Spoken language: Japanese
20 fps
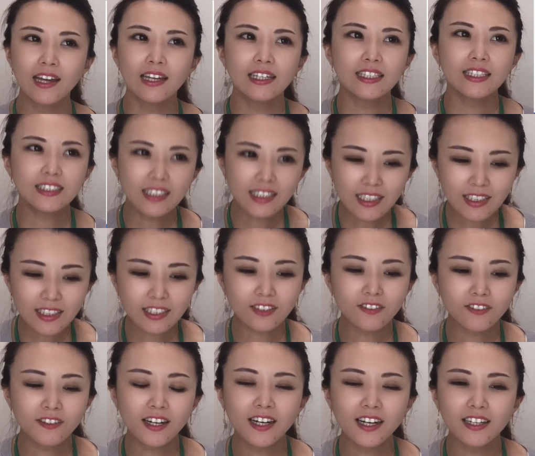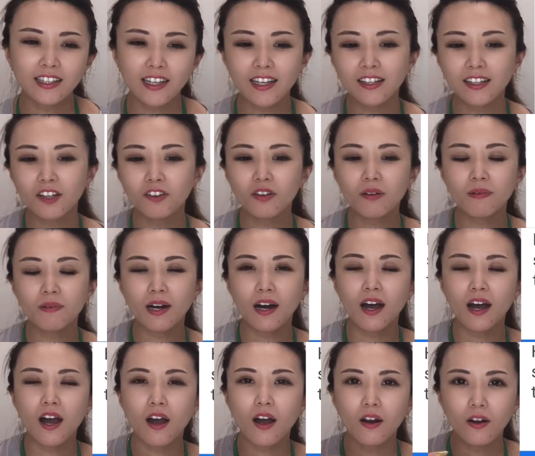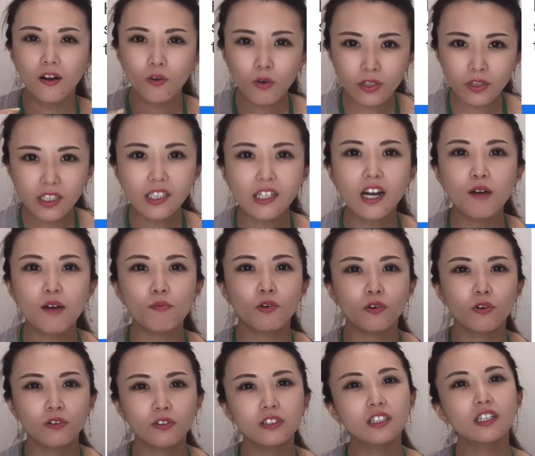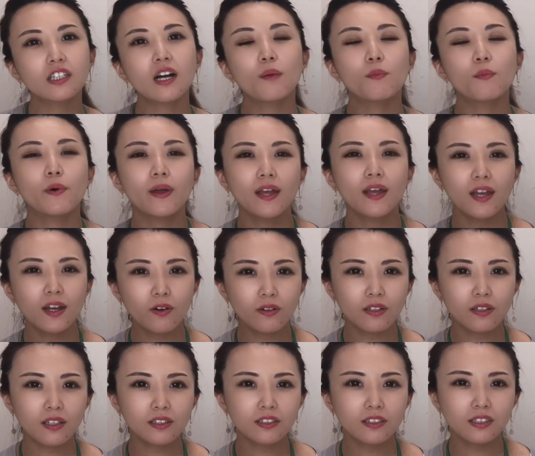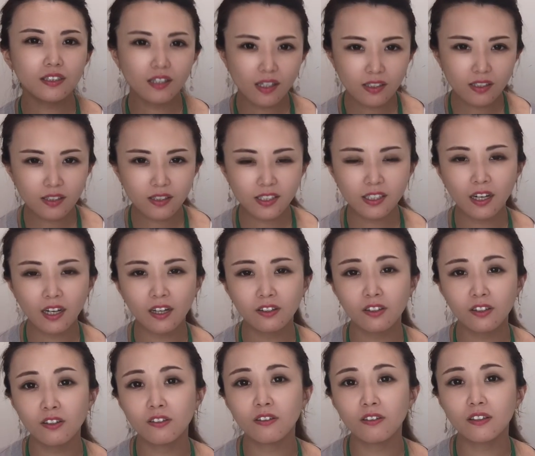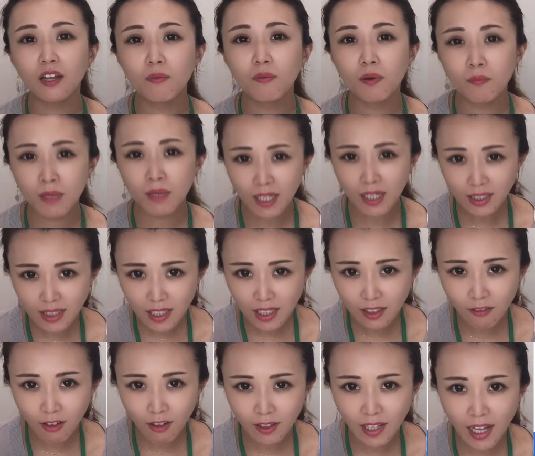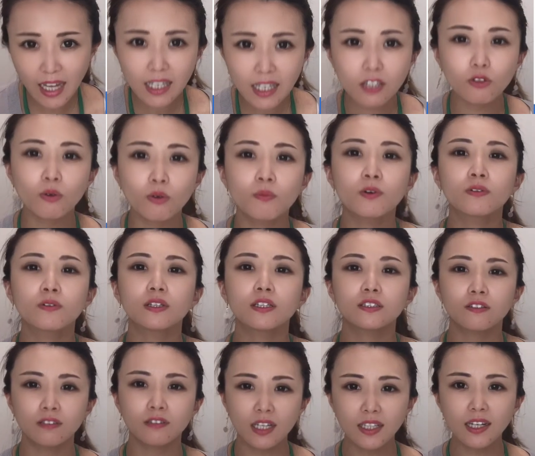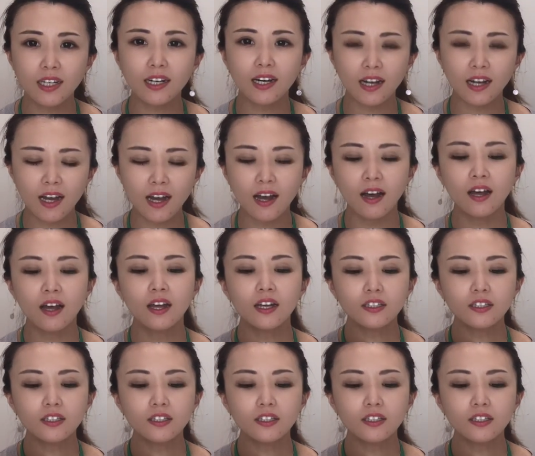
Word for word: 一日の中で例えば5時間も6時間も英語に費やす時間っていうのは多分皆さんにはないと思うんですよねだから